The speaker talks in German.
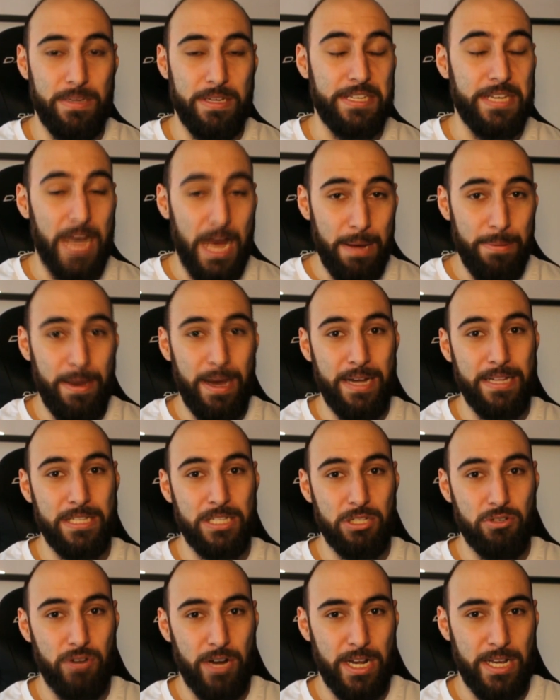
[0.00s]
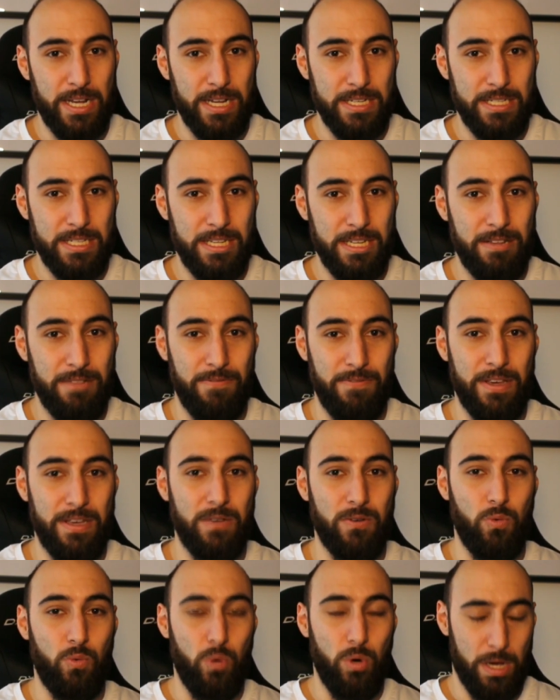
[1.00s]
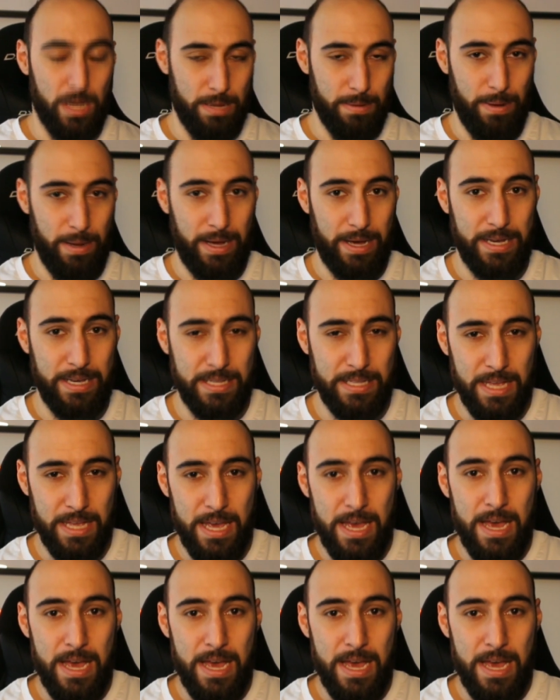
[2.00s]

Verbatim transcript: Ich habe einen Strike kassiert wegen Urheberrecht.